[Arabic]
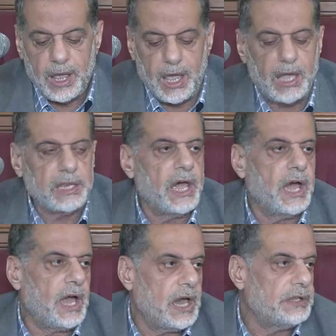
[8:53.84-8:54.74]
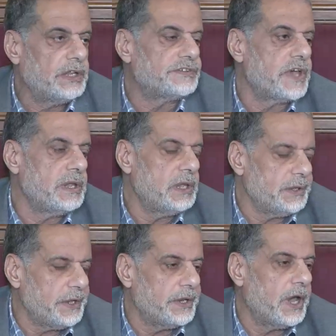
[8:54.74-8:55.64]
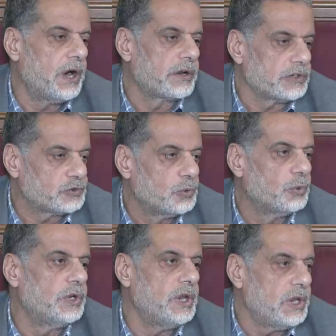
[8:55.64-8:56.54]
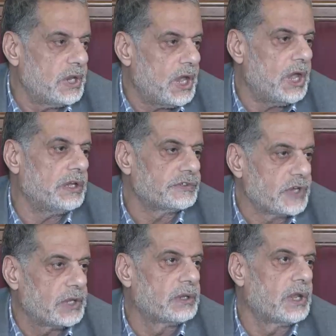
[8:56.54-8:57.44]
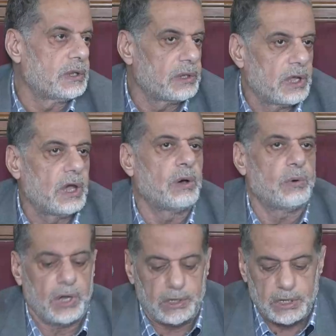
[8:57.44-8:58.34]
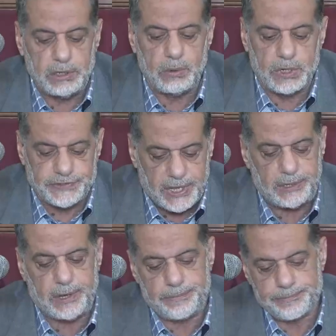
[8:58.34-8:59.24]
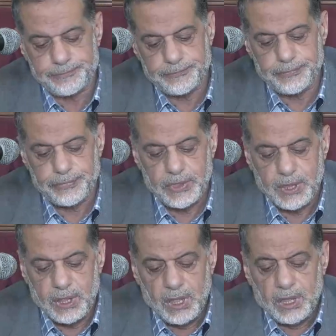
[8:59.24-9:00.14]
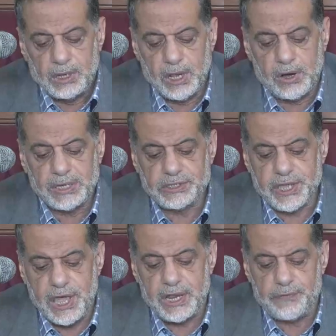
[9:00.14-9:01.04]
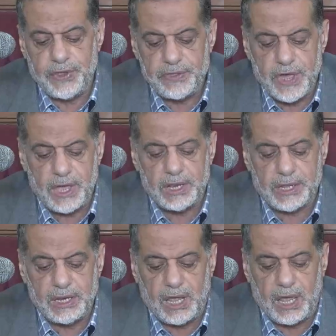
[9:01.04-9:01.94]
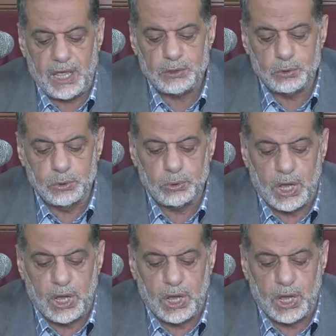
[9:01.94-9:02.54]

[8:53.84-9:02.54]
على عهد سيدنا رسول الله صلى الله عليه وسلم لقد كان في ذلك العهد